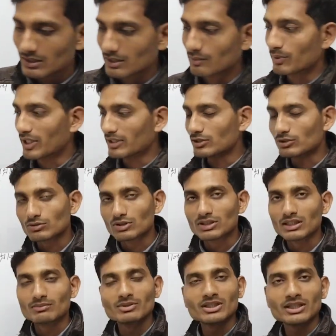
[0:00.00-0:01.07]
ठीक है
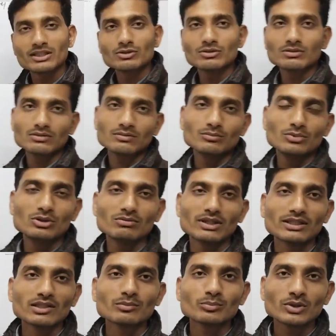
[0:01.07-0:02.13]
फ्रांसिस्को डी अल्मीडा की जो ब्लू
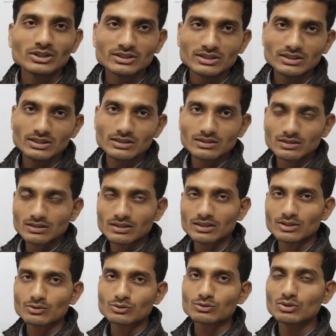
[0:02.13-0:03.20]
वाटर ऑफ पॉलिसी थी
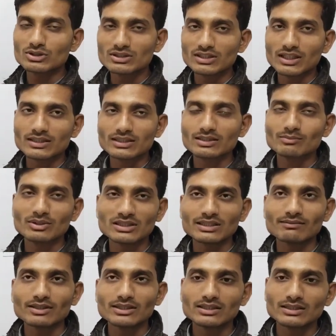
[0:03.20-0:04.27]
ठीक है उसको इसने आते ही
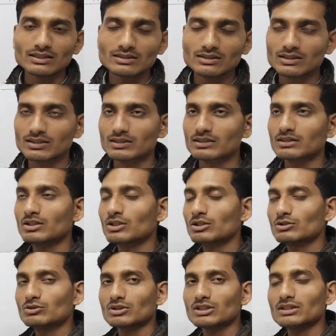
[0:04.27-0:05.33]
बंद करवा दिया था ठीक है
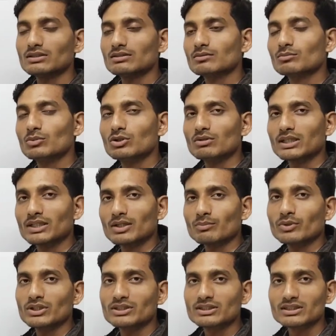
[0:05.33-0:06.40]
जो कि ब्लू वाटर
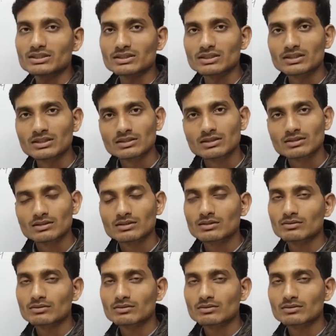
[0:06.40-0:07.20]
ऑफ पॉलिसी किसकी थी